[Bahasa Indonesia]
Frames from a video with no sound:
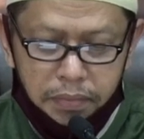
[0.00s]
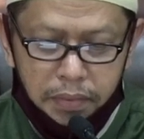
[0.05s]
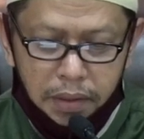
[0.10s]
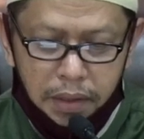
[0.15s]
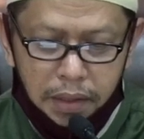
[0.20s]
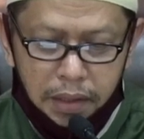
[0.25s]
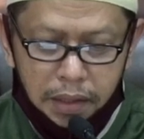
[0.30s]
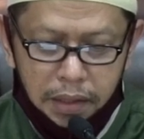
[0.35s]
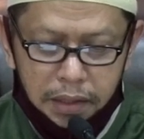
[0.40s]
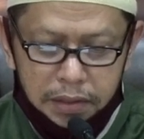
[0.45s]

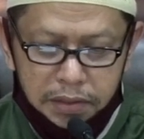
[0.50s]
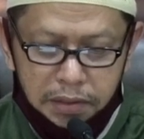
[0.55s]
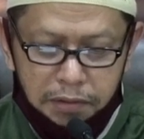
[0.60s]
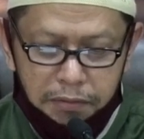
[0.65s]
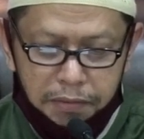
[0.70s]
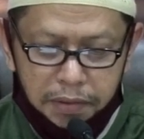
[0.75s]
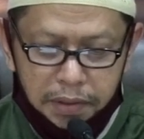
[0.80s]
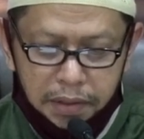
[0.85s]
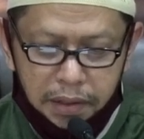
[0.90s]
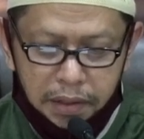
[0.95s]
Inilah
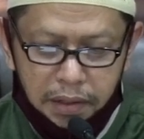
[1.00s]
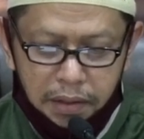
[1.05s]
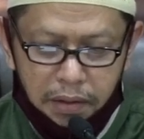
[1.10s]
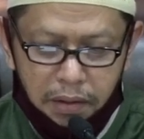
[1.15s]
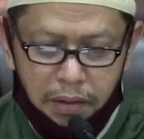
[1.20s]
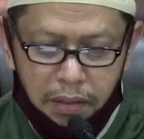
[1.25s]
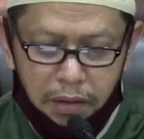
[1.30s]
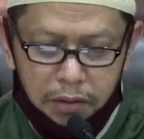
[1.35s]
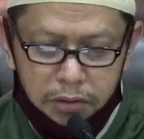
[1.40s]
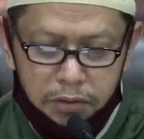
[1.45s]
sifat yang
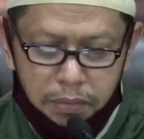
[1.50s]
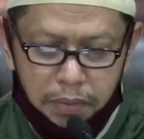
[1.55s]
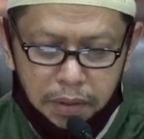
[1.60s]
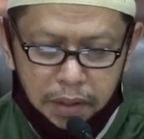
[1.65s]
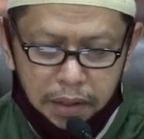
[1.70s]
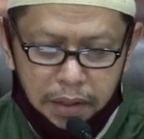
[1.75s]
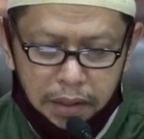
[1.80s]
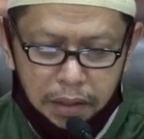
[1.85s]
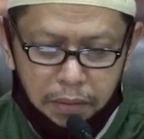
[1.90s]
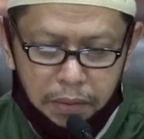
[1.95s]
Allah
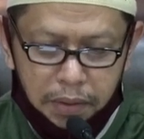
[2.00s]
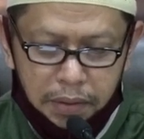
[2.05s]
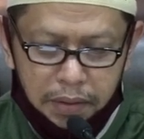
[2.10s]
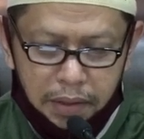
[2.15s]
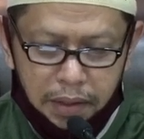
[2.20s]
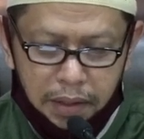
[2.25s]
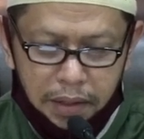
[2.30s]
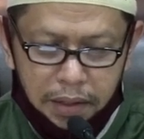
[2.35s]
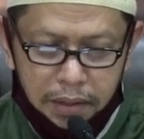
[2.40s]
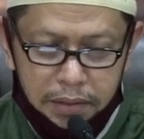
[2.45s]
Subhanahu wa
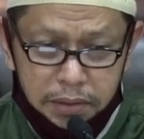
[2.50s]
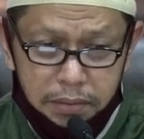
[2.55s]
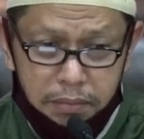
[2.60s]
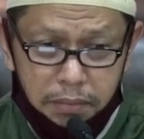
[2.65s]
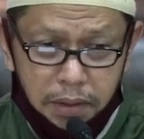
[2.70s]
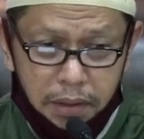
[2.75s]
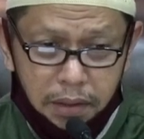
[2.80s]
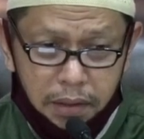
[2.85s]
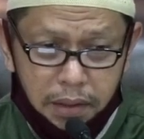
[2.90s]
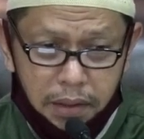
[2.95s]
taala
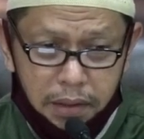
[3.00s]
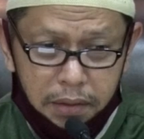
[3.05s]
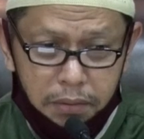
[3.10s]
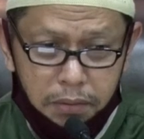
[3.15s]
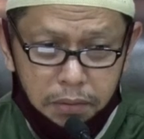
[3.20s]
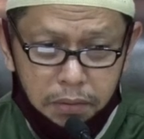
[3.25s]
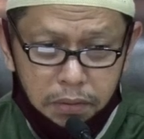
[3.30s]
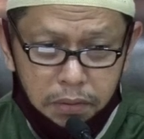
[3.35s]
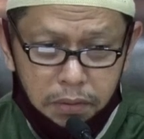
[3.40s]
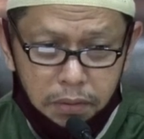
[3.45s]
sematkan
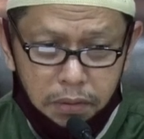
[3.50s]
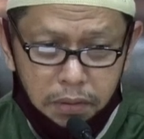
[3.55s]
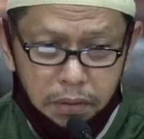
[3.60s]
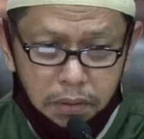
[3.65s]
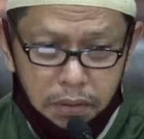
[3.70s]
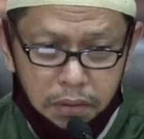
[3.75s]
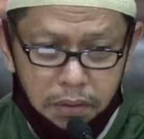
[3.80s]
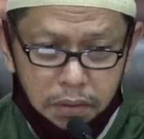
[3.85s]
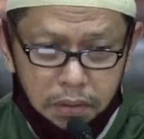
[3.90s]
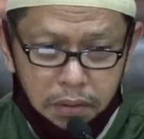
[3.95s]

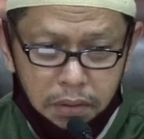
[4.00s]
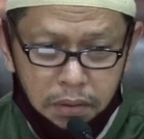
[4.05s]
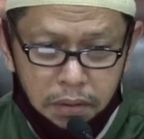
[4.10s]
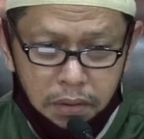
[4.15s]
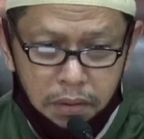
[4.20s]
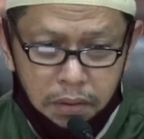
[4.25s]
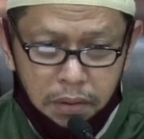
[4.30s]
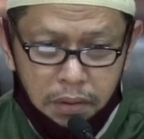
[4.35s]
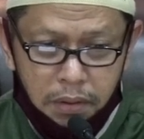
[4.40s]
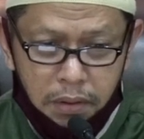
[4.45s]
untuk
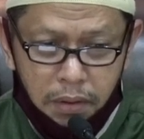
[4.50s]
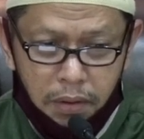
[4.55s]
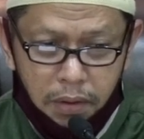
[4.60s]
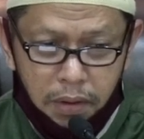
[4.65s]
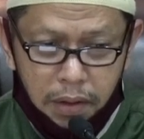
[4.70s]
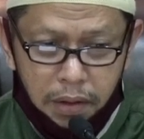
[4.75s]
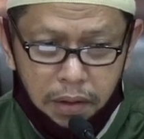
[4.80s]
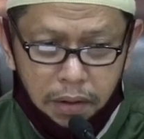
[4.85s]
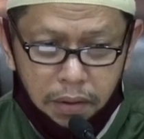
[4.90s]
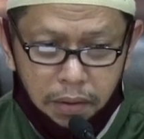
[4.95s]

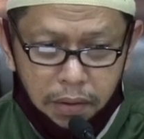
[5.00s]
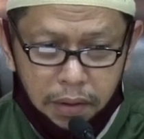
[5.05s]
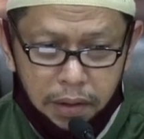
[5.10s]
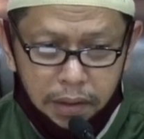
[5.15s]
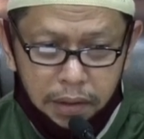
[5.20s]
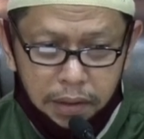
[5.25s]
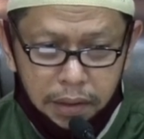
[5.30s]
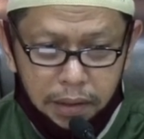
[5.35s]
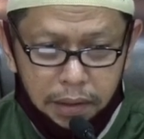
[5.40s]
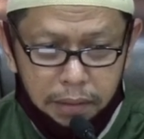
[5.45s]

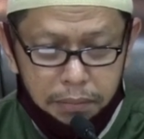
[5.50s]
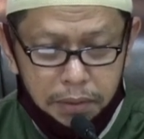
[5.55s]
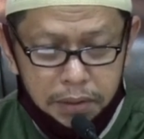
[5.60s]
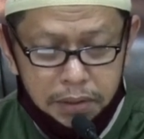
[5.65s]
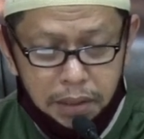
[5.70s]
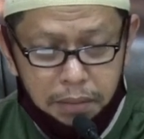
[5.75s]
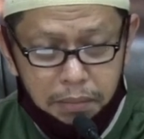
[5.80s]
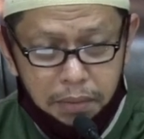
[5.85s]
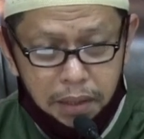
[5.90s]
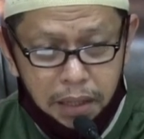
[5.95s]
orang-orang yang
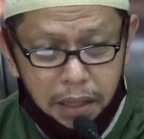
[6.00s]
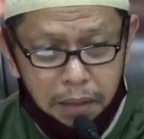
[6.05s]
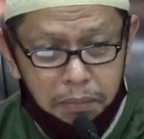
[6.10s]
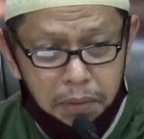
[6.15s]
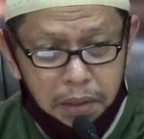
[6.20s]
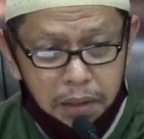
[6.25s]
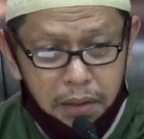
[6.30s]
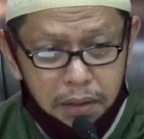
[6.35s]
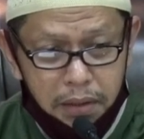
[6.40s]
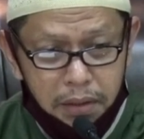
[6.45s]
bersama
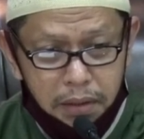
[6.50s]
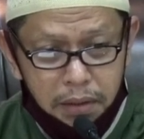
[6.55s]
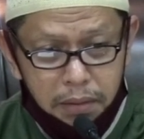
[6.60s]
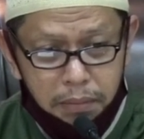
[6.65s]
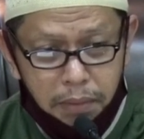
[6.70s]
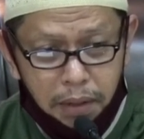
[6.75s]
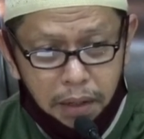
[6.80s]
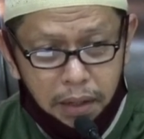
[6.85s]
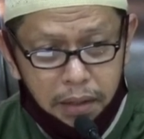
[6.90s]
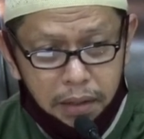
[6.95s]
Nabi.
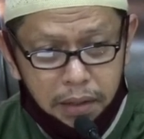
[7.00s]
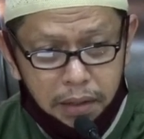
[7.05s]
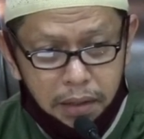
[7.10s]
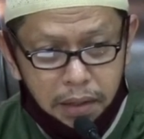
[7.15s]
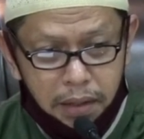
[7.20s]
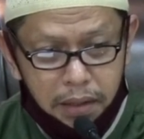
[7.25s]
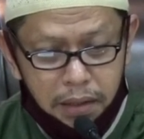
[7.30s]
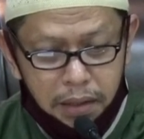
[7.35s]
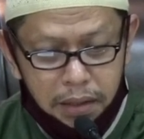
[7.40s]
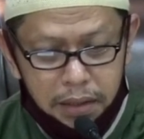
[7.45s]

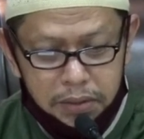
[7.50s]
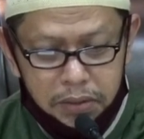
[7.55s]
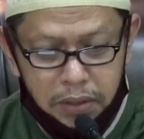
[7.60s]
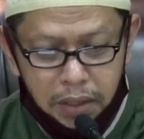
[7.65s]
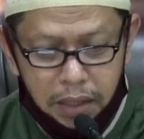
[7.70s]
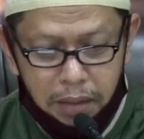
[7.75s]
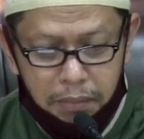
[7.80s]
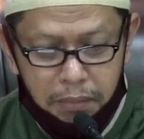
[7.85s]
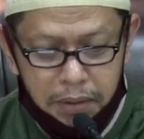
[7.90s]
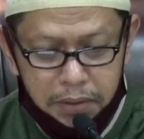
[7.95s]
Mereka adalah
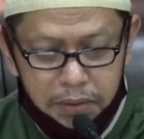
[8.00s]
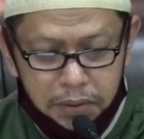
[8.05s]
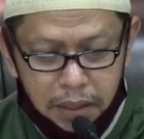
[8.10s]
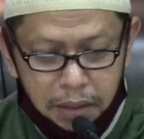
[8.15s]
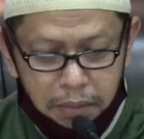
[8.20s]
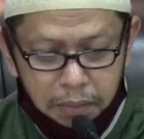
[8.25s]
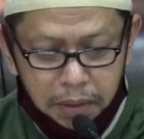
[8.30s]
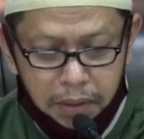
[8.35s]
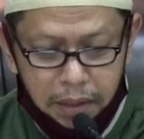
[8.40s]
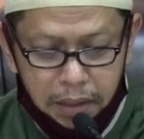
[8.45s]

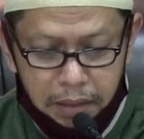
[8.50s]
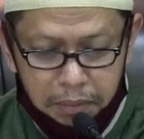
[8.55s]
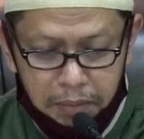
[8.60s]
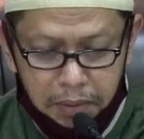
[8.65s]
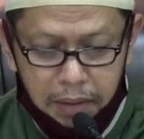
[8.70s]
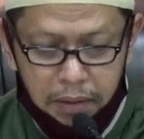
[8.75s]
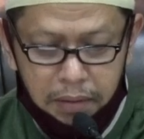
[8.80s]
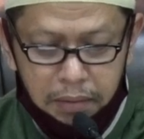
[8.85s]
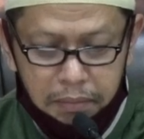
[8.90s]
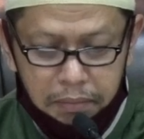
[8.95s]
sahabat-sahabat
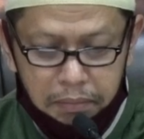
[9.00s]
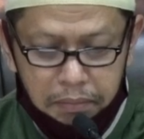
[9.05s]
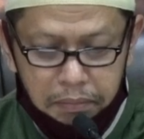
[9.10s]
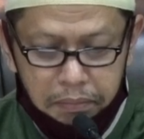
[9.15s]
Nabi.